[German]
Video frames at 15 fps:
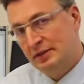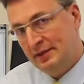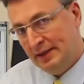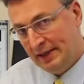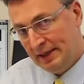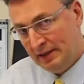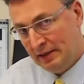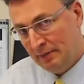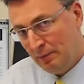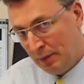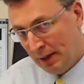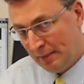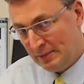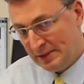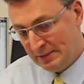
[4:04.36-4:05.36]
nicht
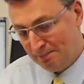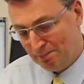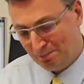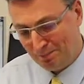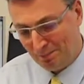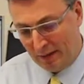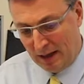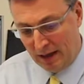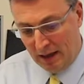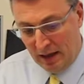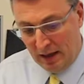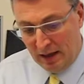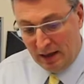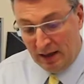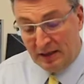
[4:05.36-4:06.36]
bremsen.
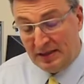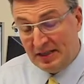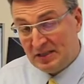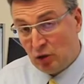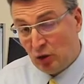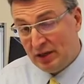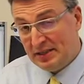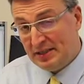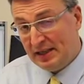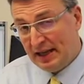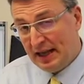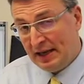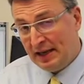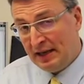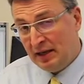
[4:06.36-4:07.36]
Dies können Sie
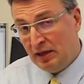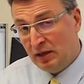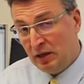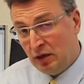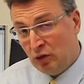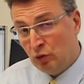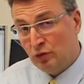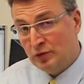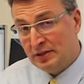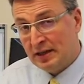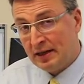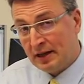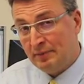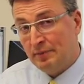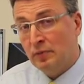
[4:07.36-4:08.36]
gerne in
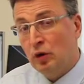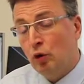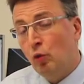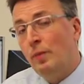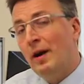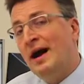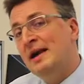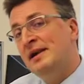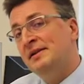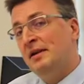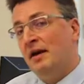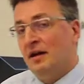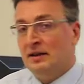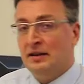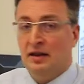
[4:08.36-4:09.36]
unserem globalen
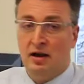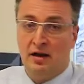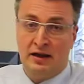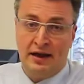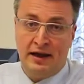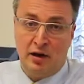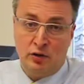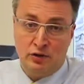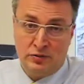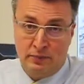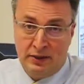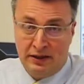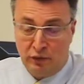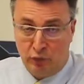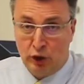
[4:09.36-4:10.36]

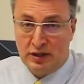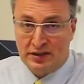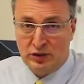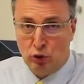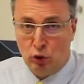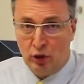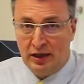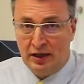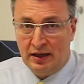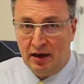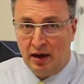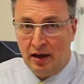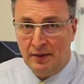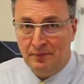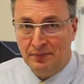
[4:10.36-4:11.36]
Anlageausblick für das neue
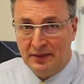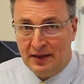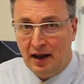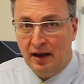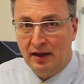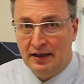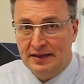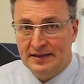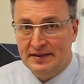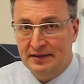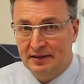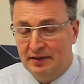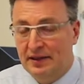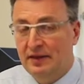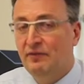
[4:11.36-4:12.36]
Jahr
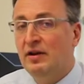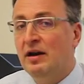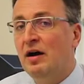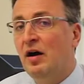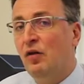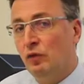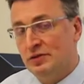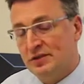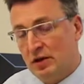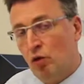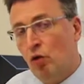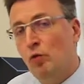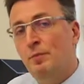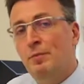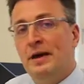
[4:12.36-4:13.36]
nachlesen, den wir auf unserer
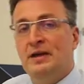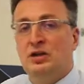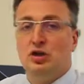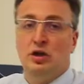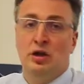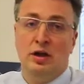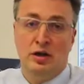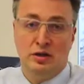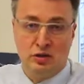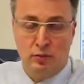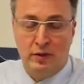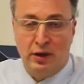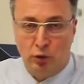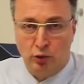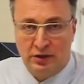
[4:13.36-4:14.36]
Homepage
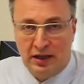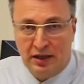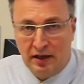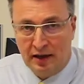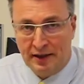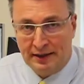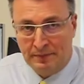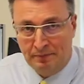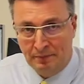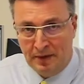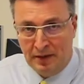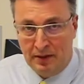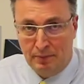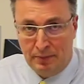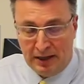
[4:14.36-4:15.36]
zum Herunterladen
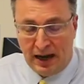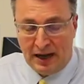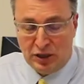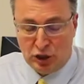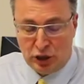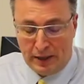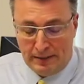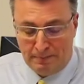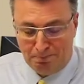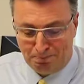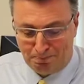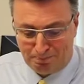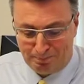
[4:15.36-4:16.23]
bereitstellen.